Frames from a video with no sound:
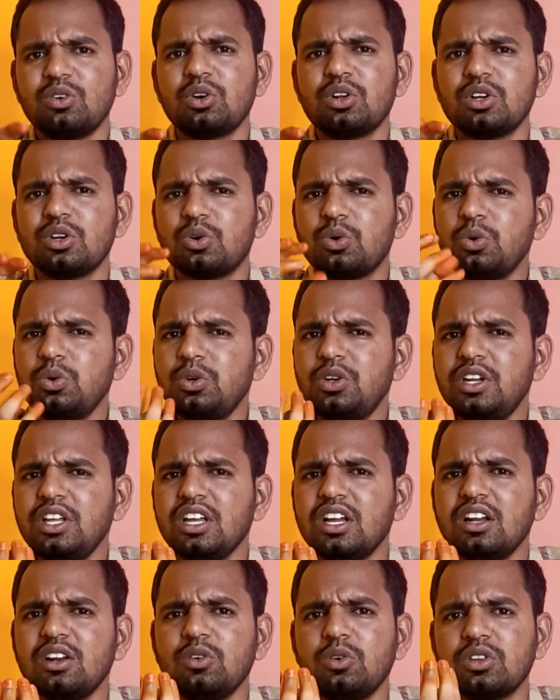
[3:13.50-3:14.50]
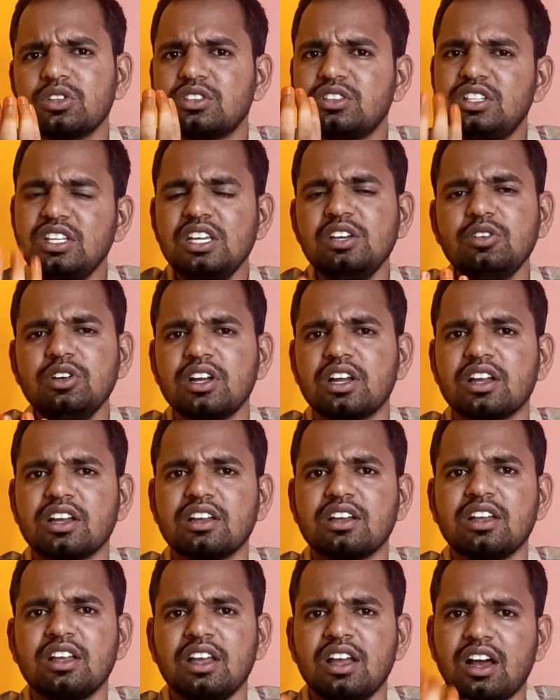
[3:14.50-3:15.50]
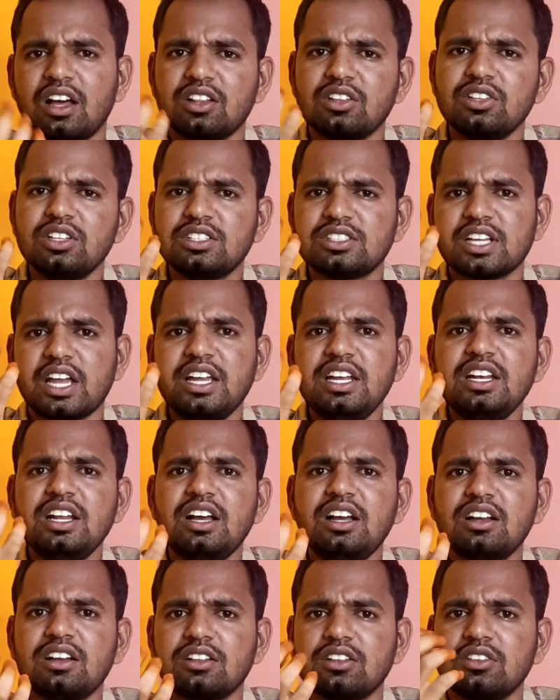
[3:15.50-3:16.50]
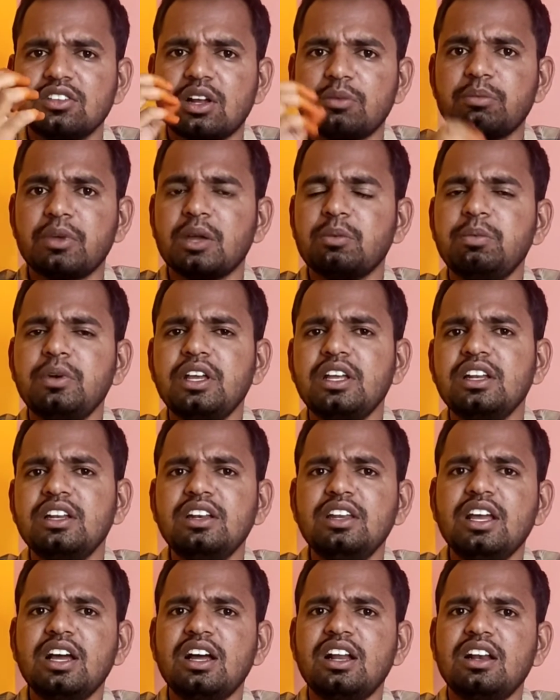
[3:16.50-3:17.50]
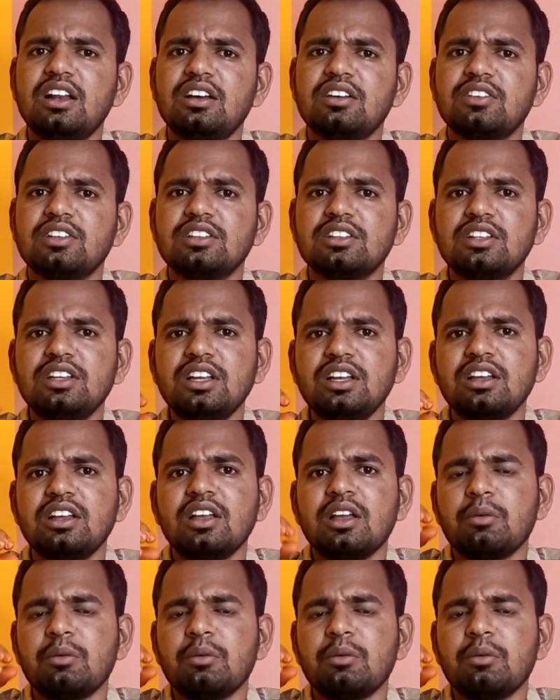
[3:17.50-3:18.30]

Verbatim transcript: ஒரு குட்டியான ஒரு தீவுங்க அதாவது சைனாவுக்கு அதாவது நம்ம எப்படி இந்தியாவில் வந்து